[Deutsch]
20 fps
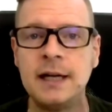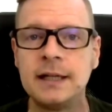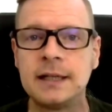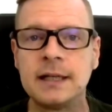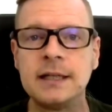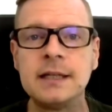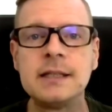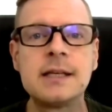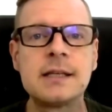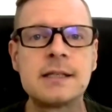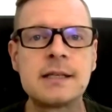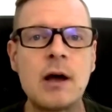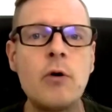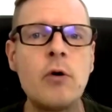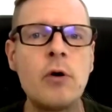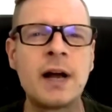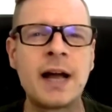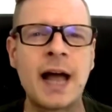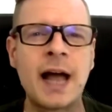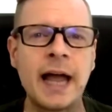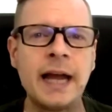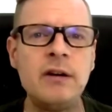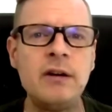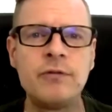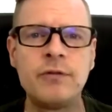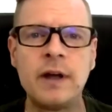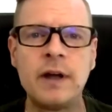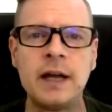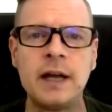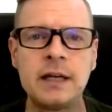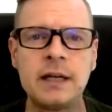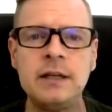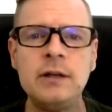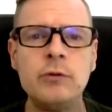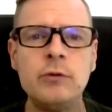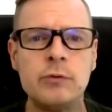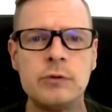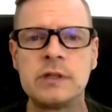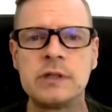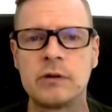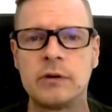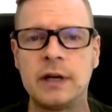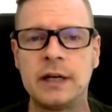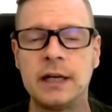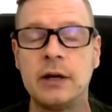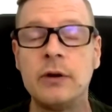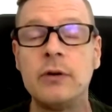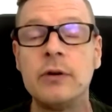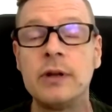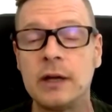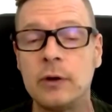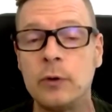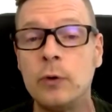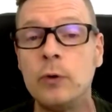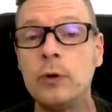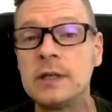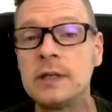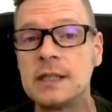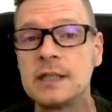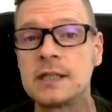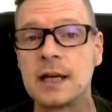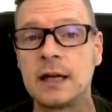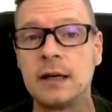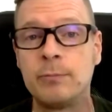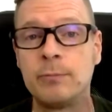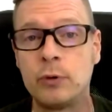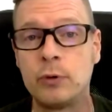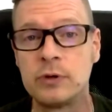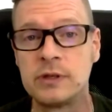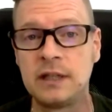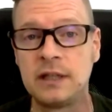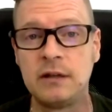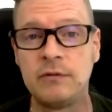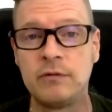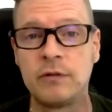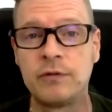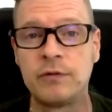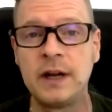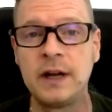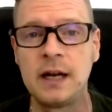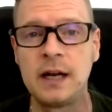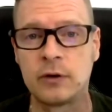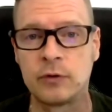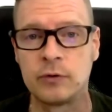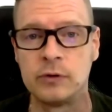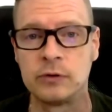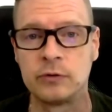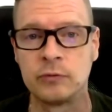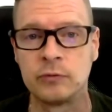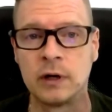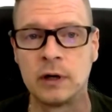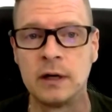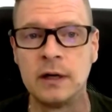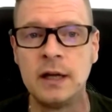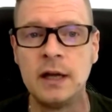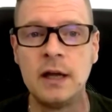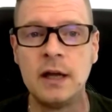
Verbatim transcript: dann ist das auch kein Fake News, sondern höchstens eine positive Fehlerkultur.